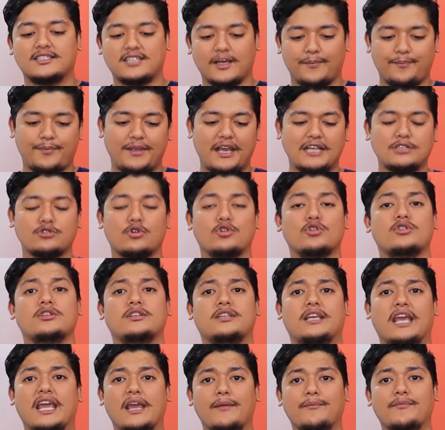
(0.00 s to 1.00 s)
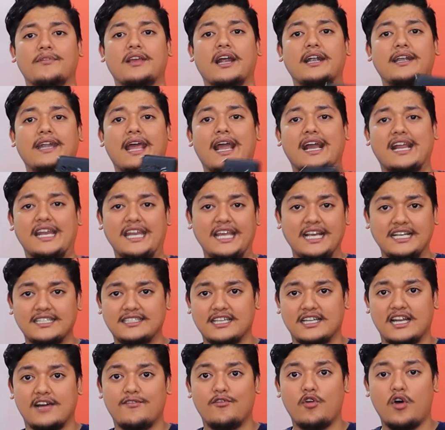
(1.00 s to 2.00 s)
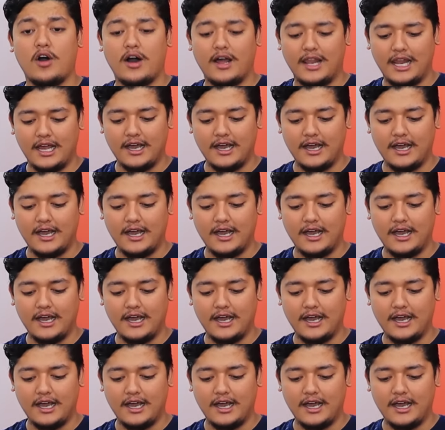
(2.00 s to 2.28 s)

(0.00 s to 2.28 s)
सबके जो गेम के टेक्निक्स है ना वो